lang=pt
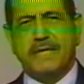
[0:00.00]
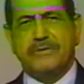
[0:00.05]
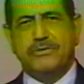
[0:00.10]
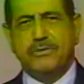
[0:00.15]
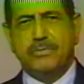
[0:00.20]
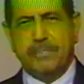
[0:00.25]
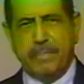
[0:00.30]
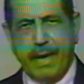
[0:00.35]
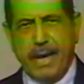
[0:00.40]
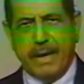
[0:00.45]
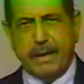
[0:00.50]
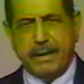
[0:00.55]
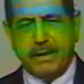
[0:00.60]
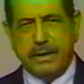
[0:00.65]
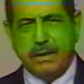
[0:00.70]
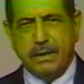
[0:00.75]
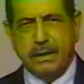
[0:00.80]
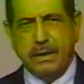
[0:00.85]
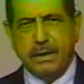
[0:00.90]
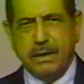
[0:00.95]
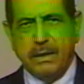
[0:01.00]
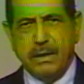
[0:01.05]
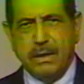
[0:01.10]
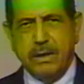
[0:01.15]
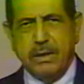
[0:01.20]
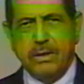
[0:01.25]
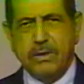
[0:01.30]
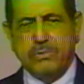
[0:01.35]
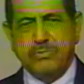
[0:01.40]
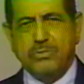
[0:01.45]
do MEC
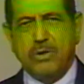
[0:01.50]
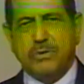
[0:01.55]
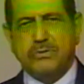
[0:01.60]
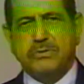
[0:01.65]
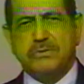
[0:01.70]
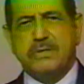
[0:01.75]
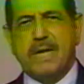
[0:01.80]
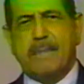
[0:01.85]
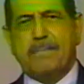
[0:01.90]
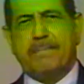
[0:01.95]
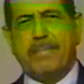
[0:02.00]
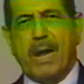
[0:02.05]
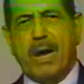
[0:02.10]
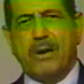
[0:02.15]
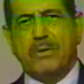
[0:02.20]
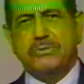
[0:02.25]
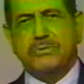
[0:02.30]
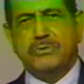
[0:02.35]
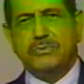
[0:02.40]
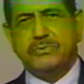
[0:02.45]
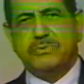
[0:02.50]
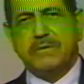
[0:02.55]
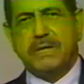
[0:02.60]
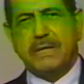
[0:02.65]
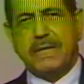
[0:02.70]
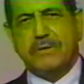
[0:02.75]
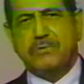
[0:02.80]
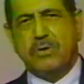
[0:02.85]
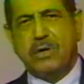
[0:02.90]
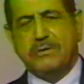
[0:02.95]
e os nossos aplausos e
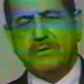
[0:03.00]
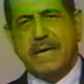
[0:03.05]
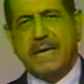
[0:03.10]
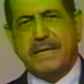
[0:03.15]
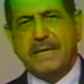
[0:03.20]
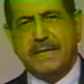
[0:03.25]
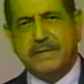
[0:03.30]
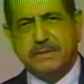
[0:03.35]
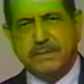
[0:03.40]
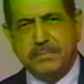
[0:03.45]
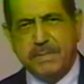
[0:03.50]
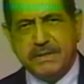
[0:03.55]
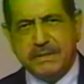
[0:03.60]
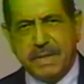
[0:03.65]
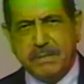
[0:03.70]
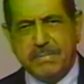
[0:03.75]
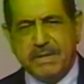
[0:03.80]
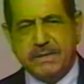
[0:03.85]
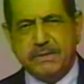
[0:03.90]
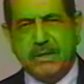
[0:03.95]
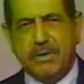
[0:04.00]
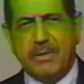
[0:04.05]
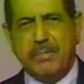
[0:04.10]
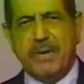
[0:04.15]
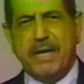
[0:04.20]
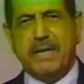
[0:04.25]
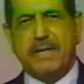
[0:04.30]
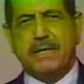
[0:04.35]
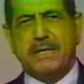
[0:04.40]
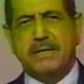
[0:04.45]
o nosso agradecimento à missão
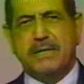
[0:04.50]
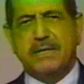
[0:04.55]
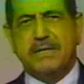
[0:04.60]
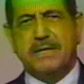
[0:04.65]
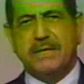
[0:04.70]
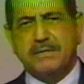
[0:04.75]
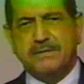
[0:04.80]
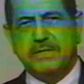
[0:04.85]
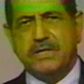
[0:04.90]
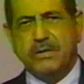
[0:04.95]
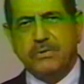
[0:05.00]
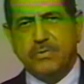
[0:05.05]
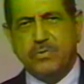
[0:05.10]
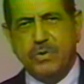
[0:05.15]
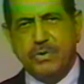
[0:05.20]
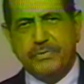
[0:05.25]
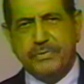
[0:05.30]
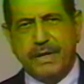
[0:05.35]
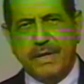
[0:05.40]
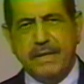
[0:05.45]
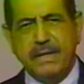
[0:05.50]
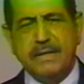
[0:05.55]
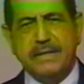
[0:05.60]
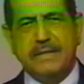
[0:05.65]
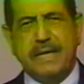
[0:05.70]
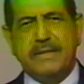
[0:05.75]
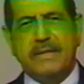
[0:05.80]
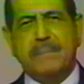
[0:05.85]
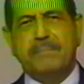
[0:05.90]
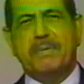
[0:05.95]
americana que se encontra
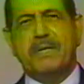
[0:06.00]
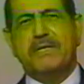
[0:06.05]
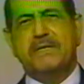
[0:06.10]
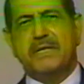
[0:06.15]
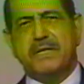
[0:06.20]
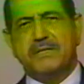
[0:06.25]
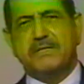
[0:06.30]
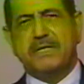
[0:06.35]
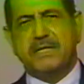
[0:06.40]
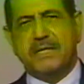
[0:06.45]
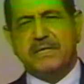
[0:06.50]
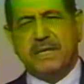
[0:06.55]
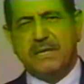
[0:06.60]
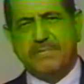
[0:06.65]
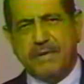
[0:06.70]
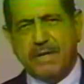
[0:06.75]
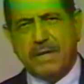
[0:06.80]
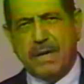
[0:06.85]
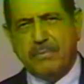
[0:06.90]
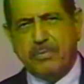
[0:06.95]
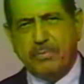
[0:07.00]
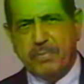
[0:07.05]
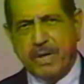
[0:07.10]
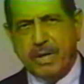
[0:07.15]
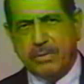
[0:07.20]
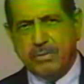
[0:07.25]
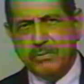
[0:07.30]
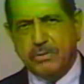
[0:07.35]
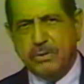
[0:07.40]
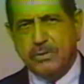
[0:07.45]
na dependência da TV Cabo
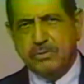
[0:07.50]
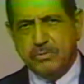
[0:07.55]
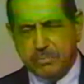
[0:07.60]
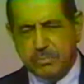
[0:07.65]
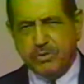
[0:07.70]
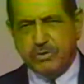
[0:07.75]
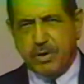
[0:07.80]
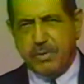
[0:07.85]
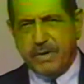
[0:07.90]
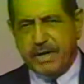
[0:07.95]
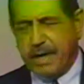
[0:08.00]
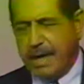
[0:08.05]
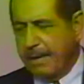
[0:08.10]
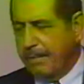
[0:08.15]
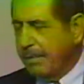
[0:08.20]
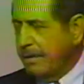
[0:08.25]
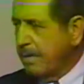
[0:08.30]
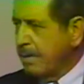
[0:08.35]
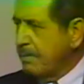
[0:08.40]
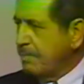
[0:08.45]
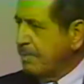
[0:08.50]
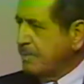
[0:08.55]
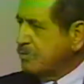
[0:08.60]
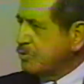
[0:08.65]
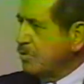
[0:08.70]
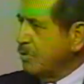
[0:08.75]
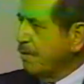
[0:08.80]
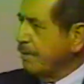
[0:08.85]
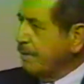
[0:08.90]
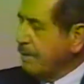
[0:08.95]
Branco. Muito obrigado.
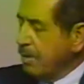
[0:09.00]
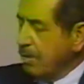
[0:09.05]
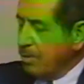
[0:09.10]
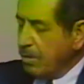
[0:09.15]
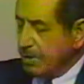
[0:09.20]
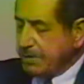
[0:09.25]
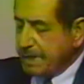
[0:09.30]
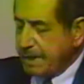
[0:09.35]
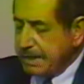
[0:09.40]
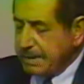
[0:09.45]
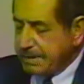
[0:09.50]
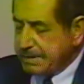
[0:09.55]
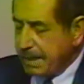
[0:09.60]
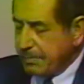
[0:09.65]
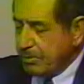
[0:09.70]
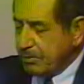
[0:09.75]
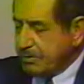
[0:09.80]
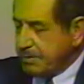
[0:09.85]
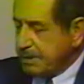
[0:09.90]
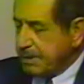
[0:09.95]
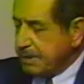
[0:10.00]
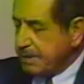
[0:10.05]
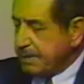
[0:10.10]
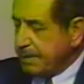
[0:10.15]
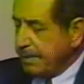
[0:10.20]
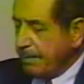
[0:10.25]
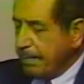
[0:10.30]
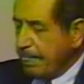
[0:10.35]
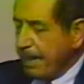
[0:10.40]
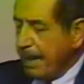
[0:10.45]
Professor, eu gostaria de saber o seguinte:
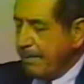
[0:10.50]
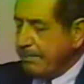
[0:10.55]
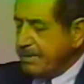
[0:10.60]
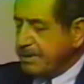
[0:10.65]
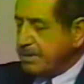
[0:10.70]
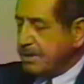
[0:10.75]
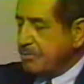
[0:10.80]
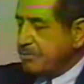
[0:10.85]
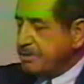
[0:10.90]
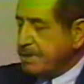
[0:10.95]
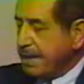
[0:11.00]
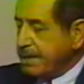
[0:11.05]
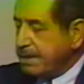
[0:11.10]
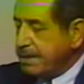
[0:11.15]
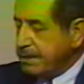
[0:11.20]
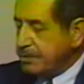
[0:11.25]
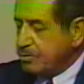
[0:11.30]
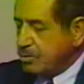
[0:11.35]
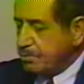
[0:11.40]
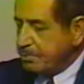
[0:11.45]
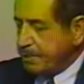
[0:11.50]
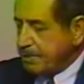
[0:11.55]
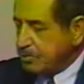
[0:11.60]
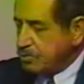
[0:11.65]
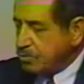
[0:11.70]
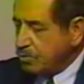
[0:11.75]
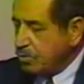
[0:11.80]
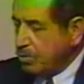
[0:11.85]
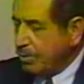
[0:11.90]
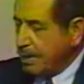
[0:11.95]
a missão está aqui em João
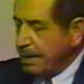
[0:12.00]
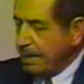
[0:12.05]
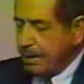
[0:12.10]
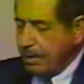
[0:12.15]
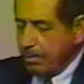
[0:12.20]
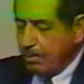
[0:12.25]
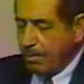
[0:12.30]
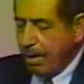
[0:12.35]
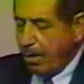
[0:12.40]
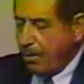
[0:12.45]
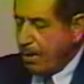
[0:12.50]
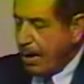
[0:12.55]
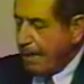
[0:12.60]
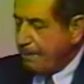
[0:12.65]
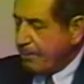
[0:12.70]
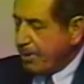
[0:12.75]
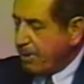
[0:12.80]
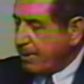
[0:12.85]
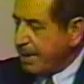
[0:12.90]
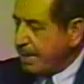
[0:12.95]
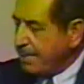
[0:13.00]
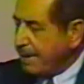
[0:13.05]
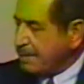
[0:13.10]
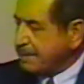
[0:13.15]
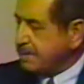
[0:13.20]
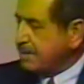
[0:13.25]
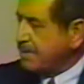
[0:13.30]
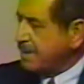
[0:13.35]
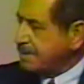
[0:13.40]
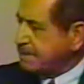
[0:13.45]
Pessoa, qual a
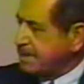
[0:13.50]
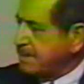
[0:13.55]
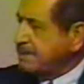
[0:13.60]
programação a ser